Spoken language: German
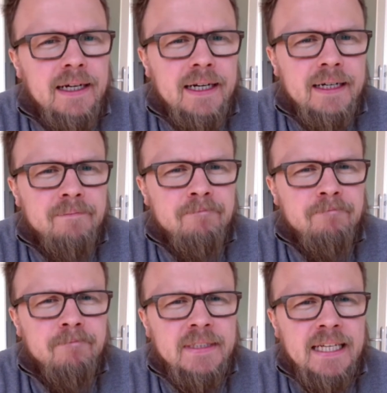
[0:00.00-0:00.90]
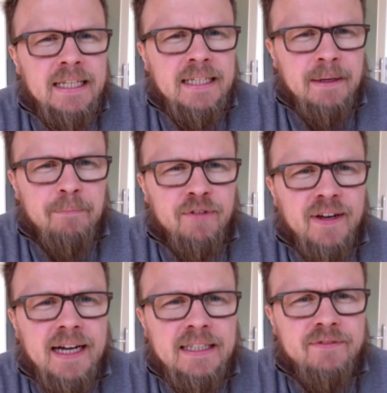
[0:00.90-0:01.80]
Ähm, ich habe
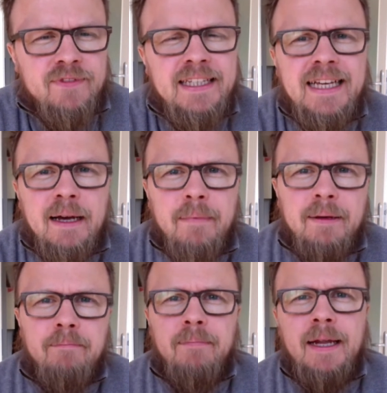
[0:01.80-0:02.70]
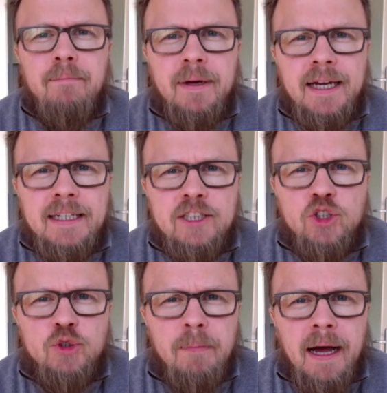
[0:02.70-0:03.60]
gefragt, wie kann man Bandbreite
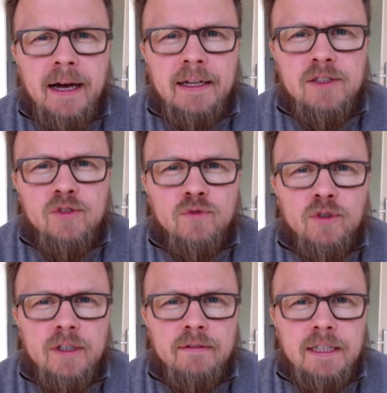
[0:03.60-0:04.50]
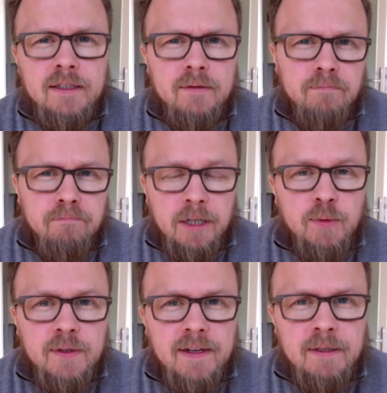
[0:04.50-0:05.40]
sparen, sowohl wenn es
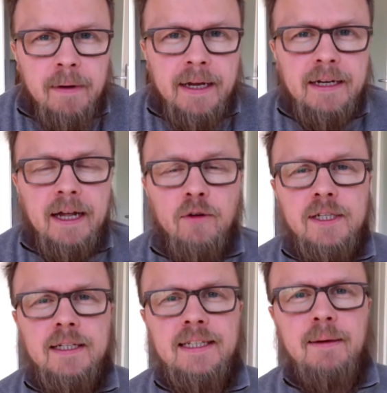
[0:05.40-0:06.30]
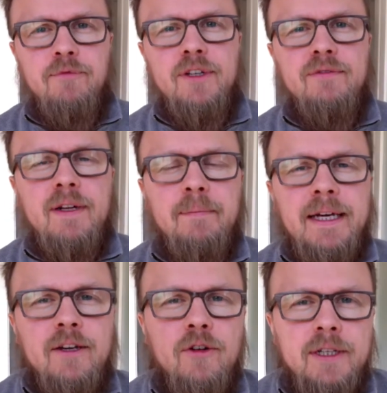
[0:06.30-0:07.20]
beispielsweise im eigenen Haushalt knapp wird, weil
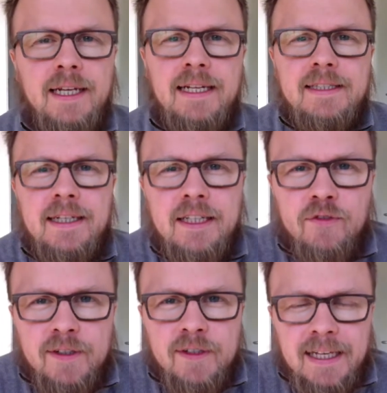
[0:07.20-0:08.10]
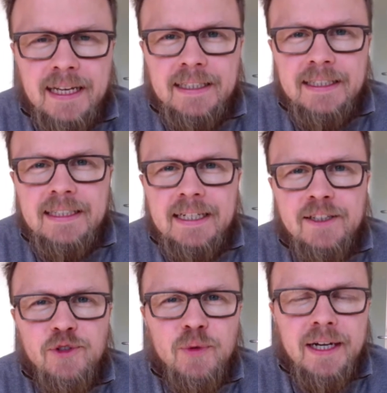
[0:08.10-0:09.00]
mehrere Leute gleichzeitig auf das gleiche
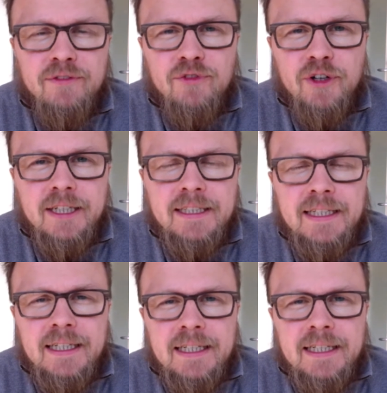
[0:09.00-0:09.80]
Internet zugreifen wollen,